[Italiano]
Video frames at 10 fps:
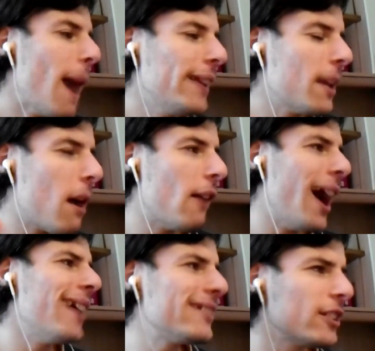Ma andiamo
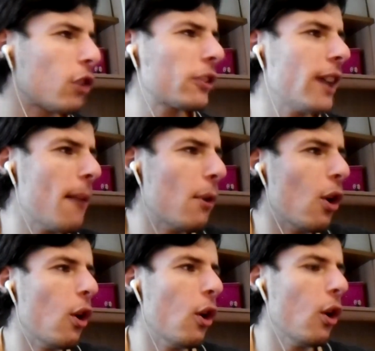avanti,
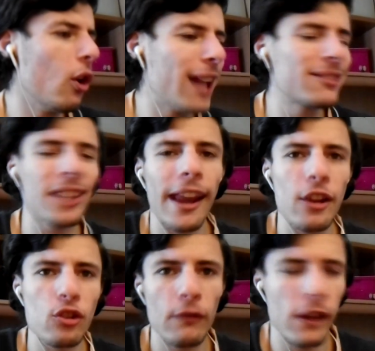torniamo al
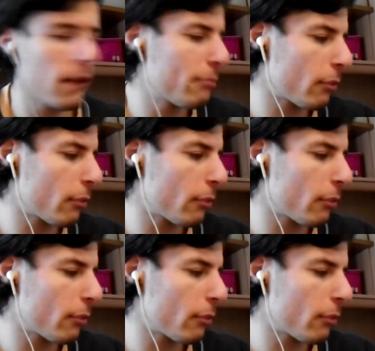trash vero e